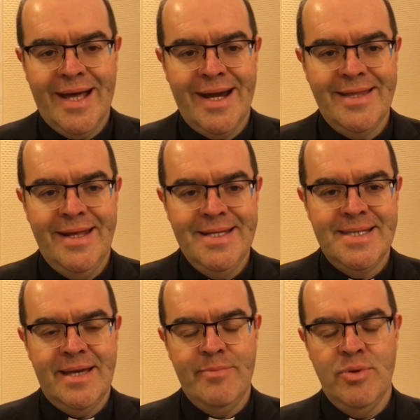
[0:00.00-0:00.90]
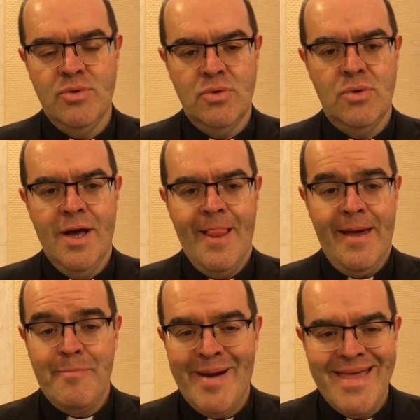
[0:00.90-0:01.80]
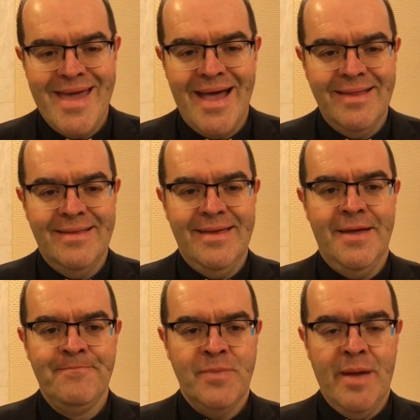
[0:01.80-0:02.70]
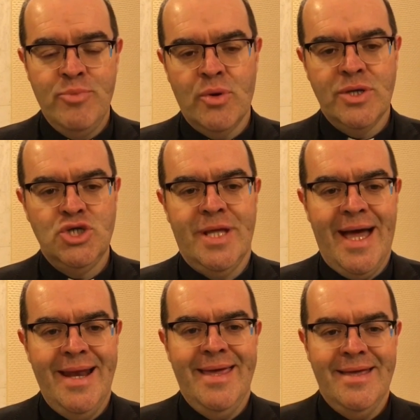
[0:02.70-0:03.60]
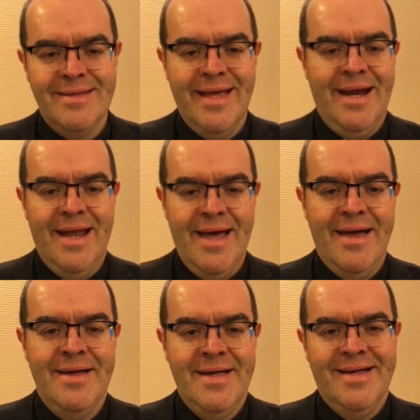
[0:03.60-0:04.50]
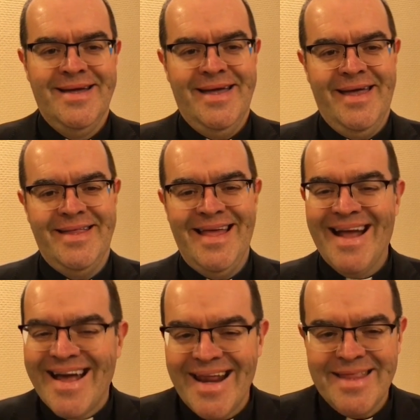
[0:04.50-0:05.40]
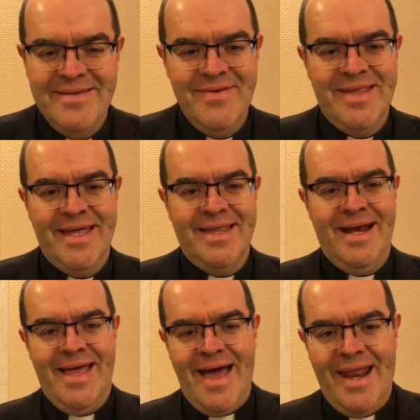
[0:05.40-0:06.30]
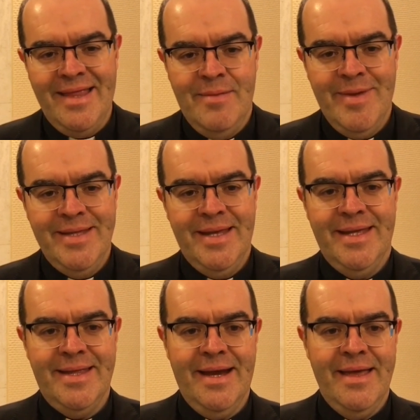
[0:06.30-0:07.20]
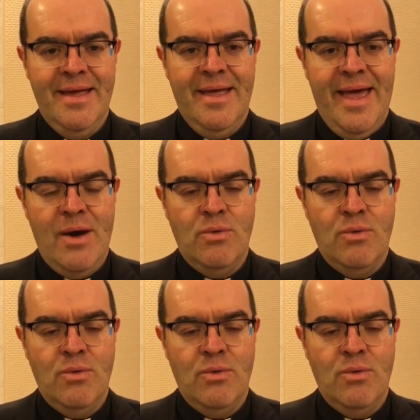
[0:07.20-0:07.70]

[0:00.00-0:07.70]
le caratteristiche più eh, pregnanti e più originali del, eh, della creatività italiana, del Made in Italy. È